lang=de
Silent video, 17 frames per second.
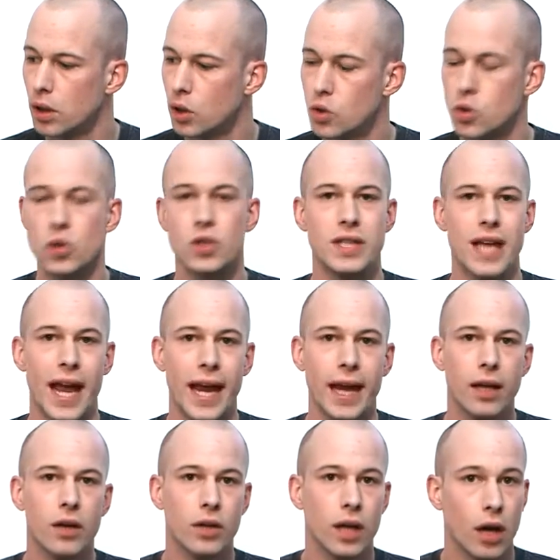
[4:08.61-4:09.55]
zu
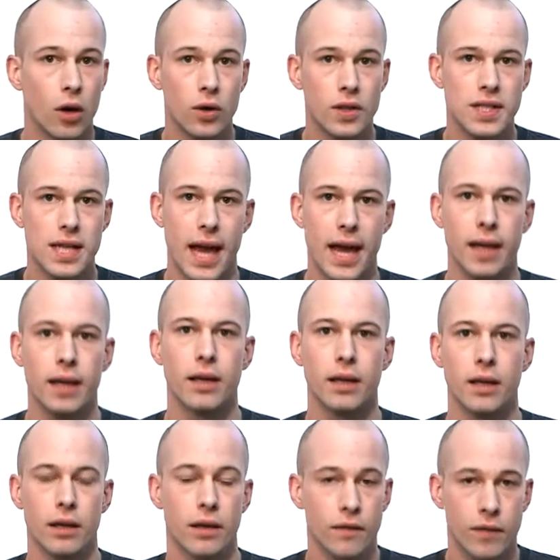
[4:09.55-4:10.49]
zeigen oder auch
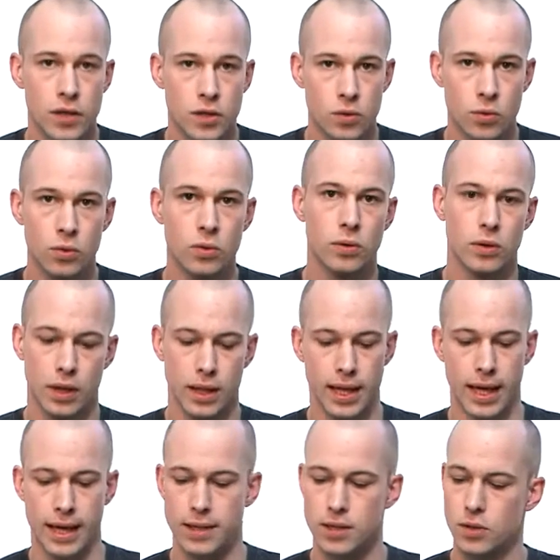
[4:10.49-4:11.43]
zeigen, was du
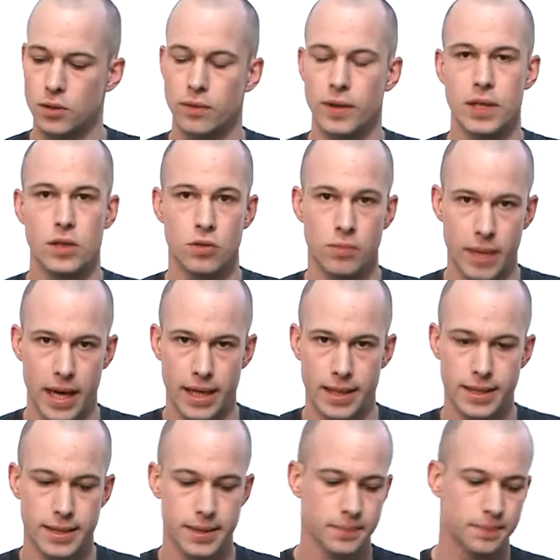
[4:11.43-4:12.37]
kannst und was du
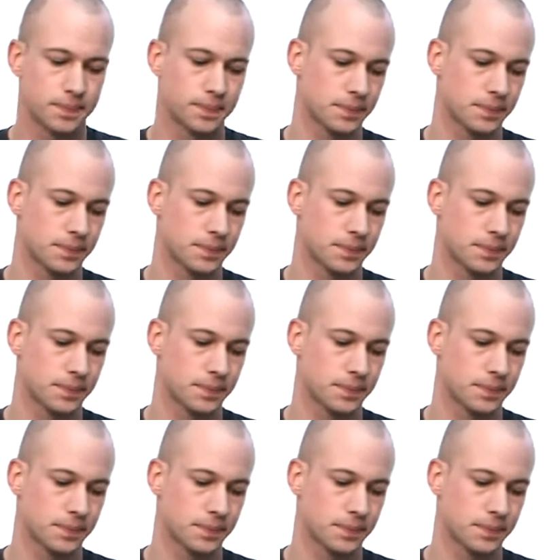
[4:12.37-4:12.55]
machst.